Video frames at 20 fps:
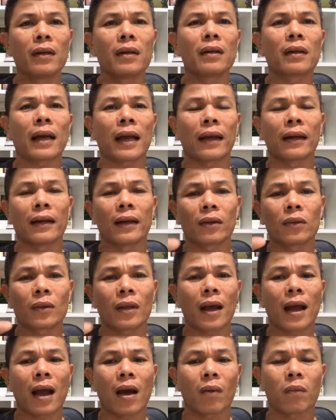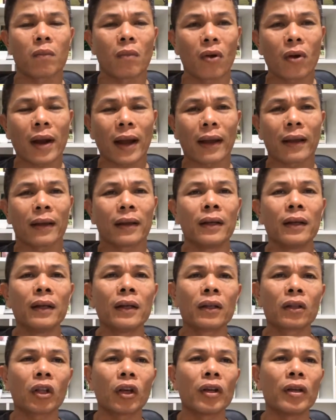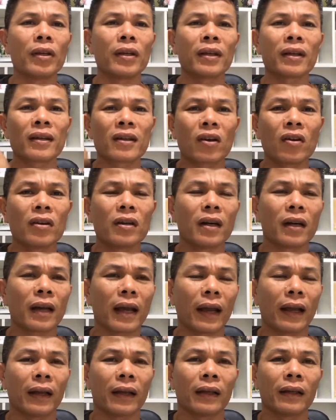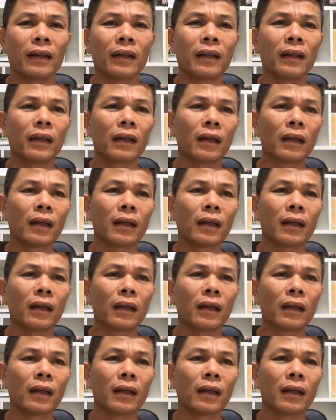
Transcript: gương này để chúng ta học mỗi ngày thì những cái con người này